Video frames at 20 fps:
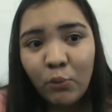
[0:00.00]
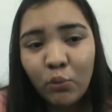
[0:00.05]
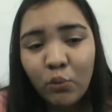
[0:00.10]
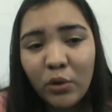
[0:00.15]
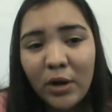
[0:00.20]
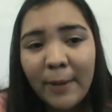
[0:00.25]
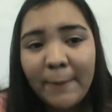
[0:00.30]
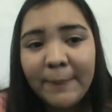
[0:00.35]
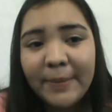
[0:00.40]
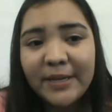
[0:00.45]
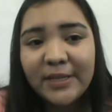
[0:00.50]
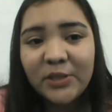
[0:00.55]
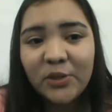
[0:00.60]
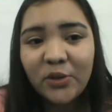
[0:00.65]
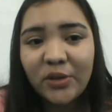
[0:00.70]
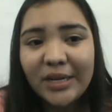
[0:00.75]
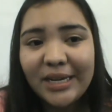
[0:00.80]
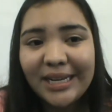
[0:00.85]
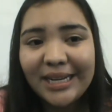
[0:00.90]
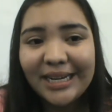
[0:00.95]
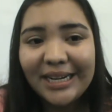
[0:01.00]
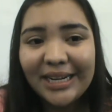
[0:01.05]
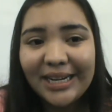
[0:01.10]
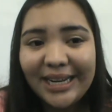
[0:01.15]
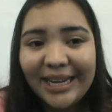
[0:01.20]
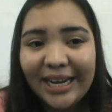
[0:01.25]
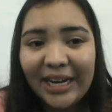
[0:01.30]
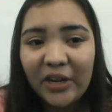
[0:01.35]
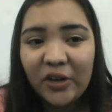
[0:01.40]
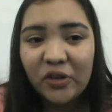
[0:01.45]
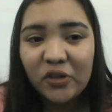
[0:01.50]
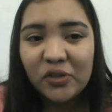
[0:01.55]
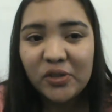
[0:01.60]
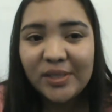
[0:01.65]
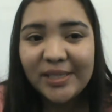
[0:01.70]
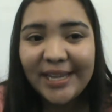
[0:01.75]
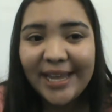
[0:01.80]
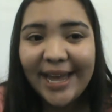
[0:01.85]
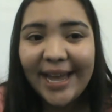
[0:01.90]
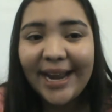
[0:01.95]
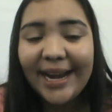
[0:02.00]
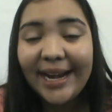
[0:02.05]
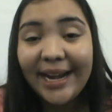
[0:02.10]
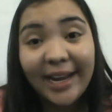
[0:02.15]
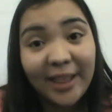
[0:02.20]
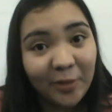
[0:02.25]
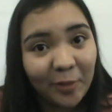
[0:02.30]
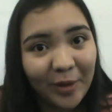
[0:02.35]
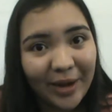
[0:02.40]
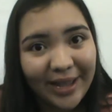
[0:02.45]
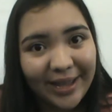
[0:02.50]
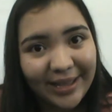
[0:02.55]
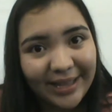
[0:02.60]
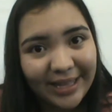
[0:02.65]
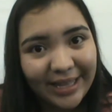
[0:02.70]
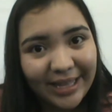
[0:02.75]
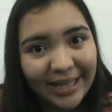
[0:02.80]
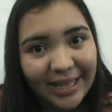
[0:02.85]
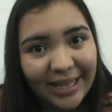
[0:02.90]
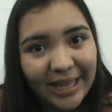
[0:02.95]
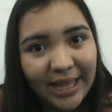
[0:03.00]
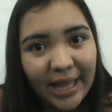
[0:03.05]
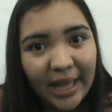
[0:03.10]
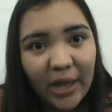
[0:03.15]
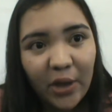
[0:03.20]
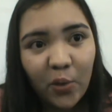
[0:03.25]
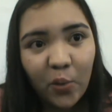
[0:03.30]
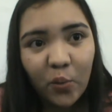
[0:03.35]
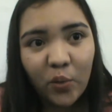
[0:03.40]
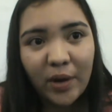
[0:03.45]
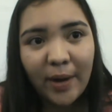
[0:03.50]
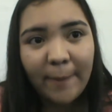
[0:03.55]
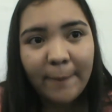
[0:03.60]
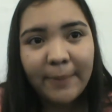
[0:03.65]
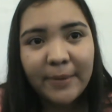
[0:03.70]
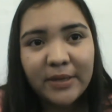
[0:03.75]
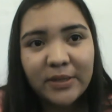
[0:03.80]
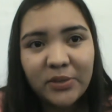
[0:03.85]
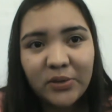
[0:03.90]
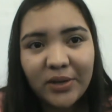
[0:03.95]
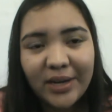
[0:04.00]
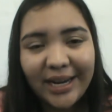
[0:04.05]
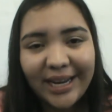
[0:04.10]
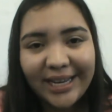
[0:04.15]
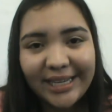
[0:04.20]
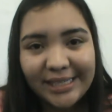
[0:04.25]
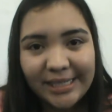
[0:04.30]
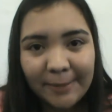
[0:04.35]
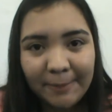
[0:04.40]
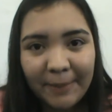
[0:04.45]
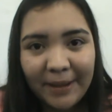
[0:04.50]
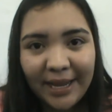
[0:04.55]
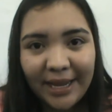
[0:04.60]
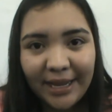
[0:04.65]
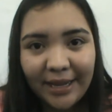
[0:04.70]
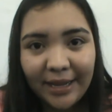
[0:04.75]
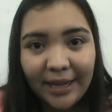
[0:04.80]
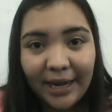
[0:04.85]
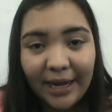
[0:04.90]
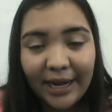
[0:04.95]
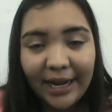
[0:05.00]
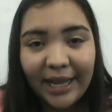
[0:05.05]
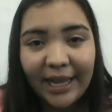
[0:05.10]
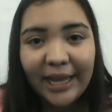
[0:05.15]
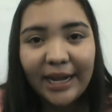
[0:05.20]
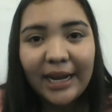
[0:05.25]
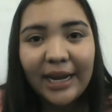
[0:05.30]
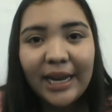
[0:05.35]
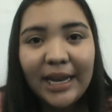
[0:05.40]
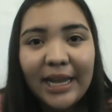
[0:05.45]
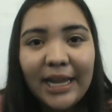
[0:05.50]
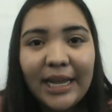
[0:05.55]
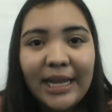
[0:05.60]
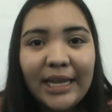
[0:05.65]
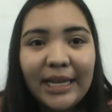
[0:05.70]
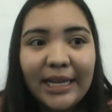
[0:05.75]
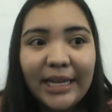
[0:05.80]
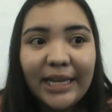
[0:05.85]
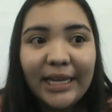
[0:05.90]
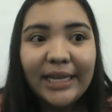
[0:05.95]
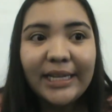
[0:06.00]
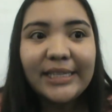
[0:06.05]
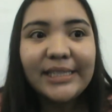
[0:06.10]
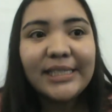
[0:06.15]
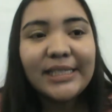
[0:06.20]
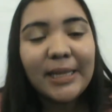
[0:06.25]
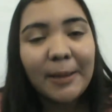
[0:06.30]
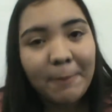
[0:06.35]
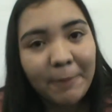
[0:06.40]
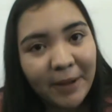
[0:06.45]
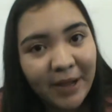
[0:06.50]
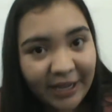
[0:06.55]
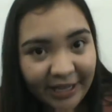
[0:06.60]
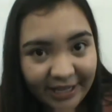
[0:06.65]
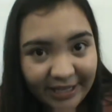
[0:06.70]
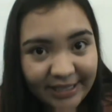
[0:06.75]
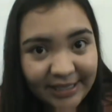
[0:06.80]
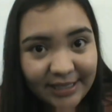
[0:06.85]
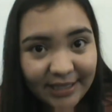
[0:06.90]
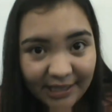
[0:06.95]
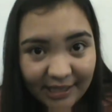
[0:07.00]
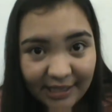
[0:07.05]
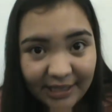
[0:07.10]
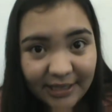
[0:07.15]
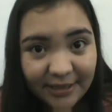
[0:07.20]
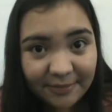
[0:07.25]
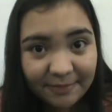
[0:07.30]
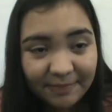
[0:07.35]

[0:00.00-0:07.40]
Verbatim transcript: Una persona que no sea crédula. Una persona que sepa en qué creer y sepa a quién seguir.